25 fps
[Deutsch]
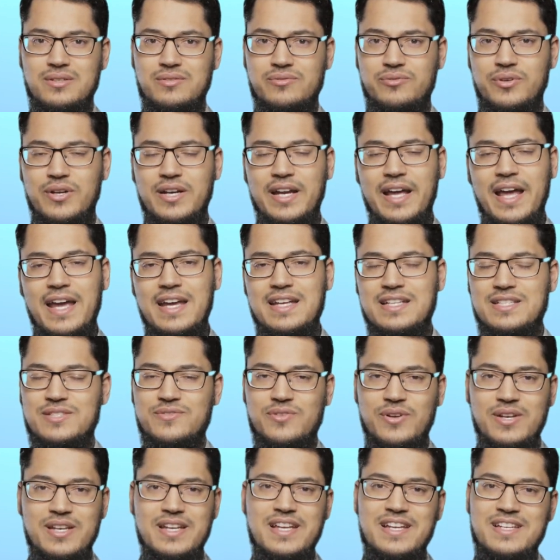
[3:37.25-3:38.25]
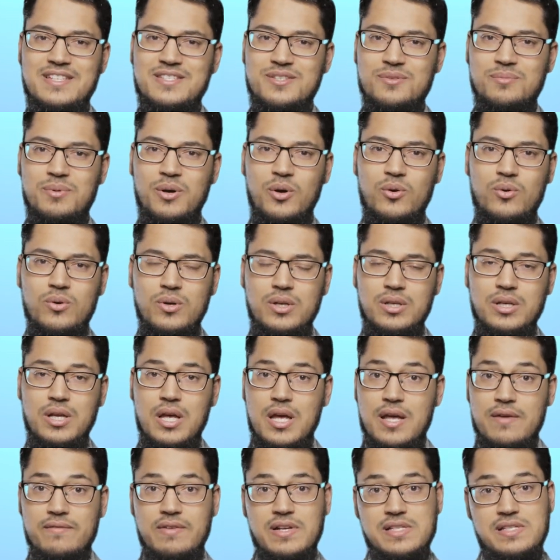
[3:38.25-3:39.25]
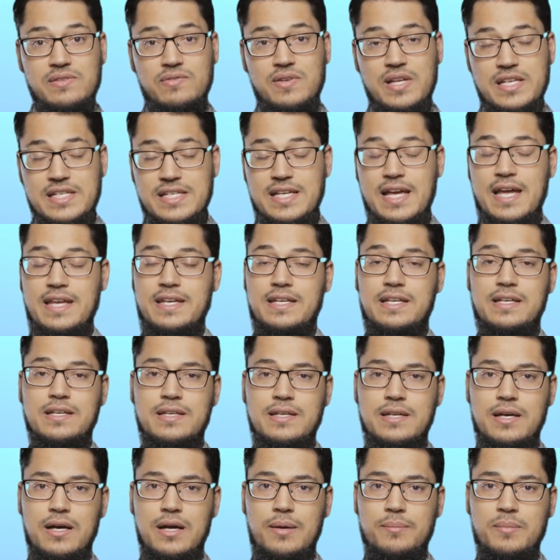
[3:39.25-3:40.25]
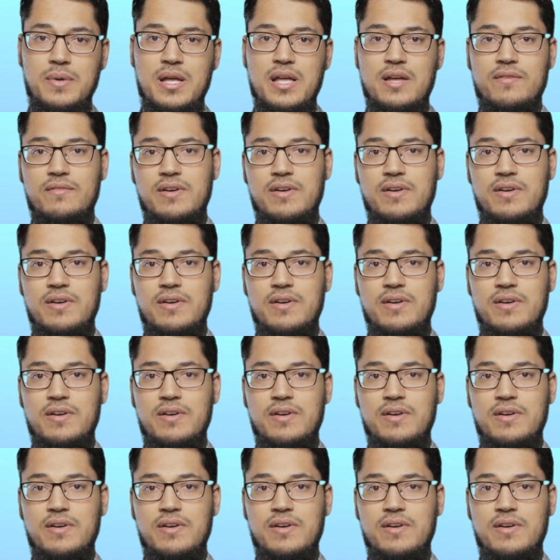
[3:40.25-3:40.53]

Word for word: Von rechts, von links überholen, weil sie vielleicht keine Kinder haben,